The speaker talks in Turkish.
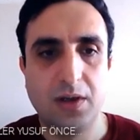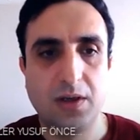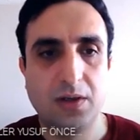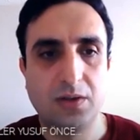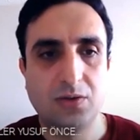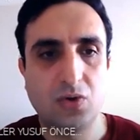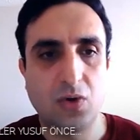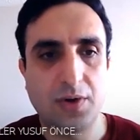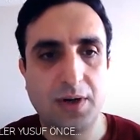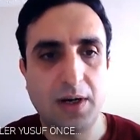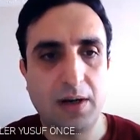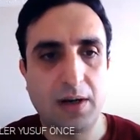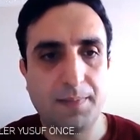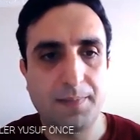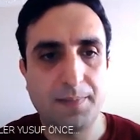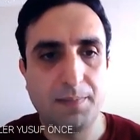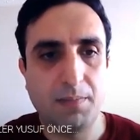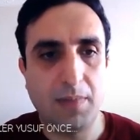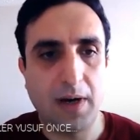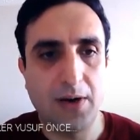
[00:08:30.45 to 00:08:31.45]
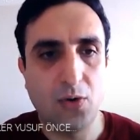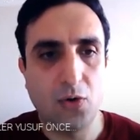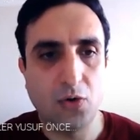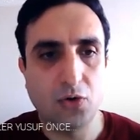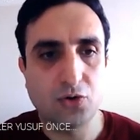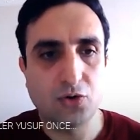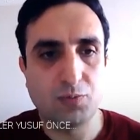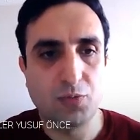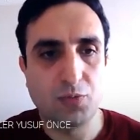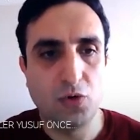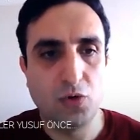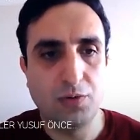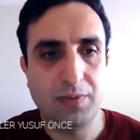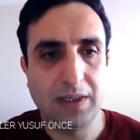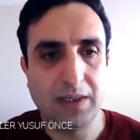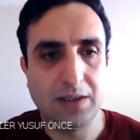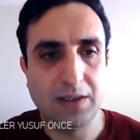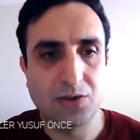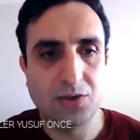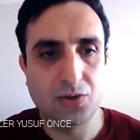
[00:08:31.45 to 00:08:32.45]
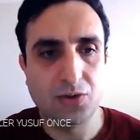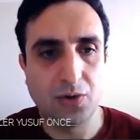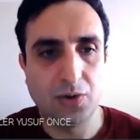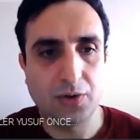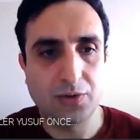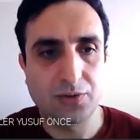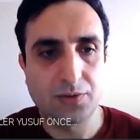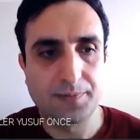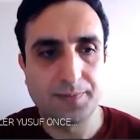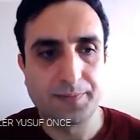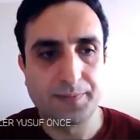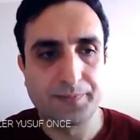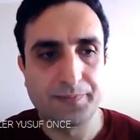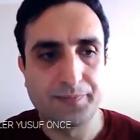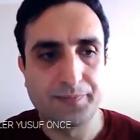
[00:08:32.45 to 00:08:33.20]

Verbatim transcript: Sonra mayoz bölünme geçiriyor.